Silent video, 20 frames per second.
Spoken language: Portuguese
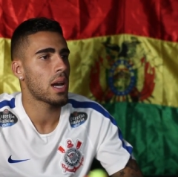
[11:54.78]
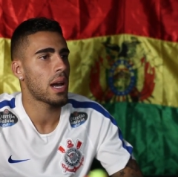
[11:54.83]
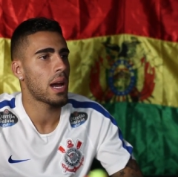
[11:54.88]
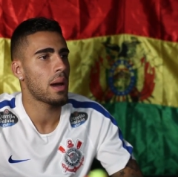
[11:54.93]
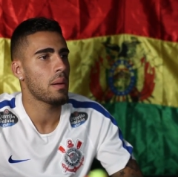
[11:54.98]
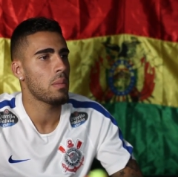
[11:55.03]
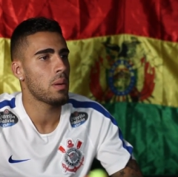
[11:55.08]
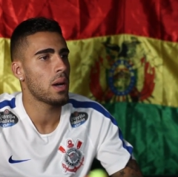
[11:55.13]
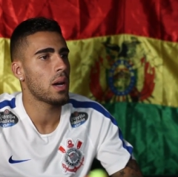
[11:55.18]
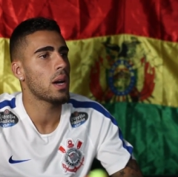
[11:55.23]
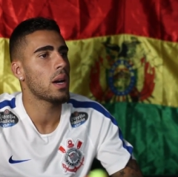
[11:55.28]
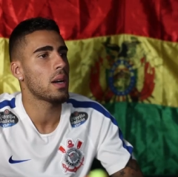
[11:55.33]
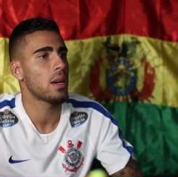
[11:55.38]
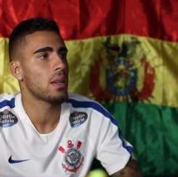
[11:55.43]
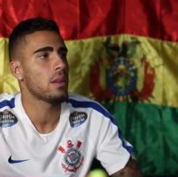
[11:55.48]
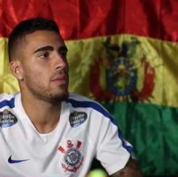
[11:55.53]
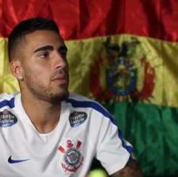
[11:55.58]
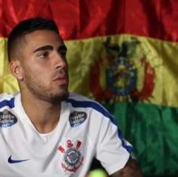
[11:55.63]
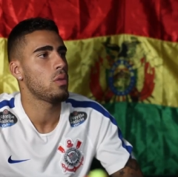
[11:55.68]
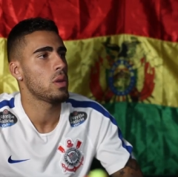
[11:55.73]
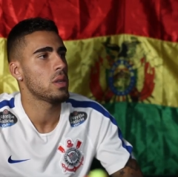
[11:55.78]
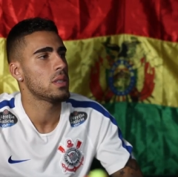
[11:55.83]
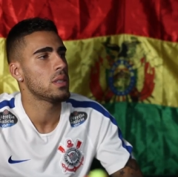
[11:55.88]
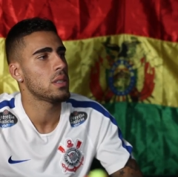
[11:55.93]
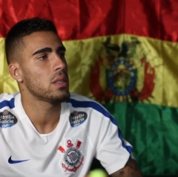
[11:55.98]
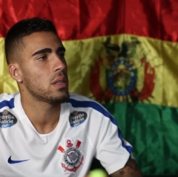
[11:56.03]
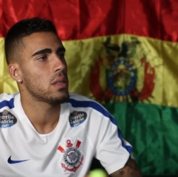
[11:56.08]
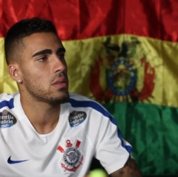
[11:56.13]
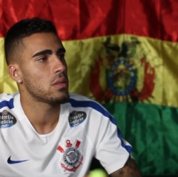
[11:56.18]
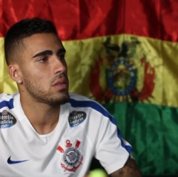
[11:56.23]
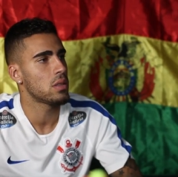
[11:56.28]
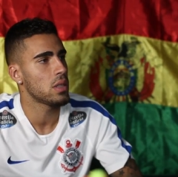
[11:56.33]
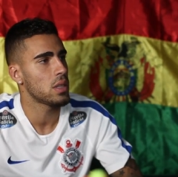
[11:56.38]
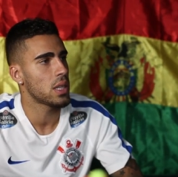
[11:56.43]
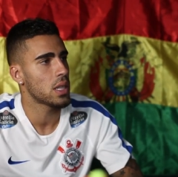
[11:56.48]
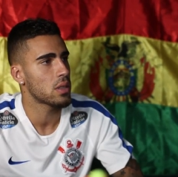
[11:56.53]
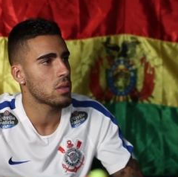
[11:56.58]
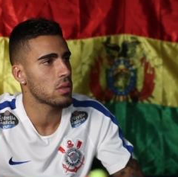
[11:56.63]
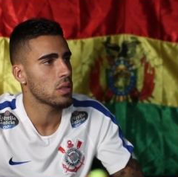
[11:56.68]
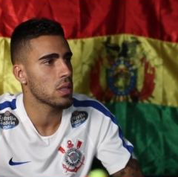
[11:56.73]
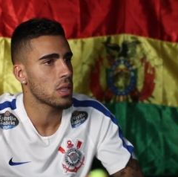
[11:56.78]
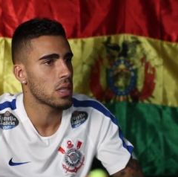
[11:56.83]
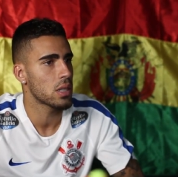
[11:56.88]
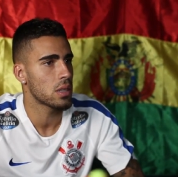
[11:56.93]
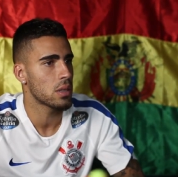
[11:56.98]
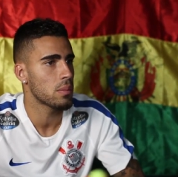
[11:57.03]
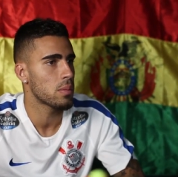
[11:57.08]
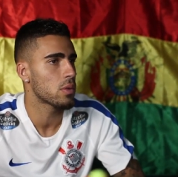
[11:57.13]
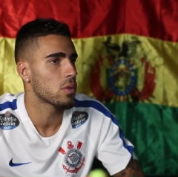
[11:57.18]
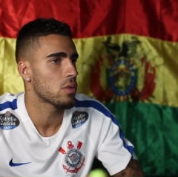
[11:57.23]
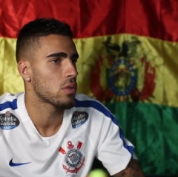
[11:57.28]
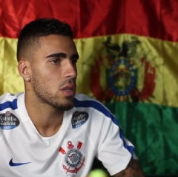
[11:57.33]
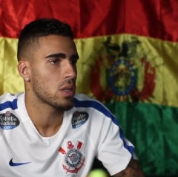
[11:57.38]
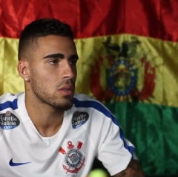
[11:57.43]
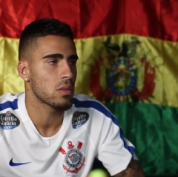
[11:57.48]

acaba influenciando, sim, dentro de campo, nos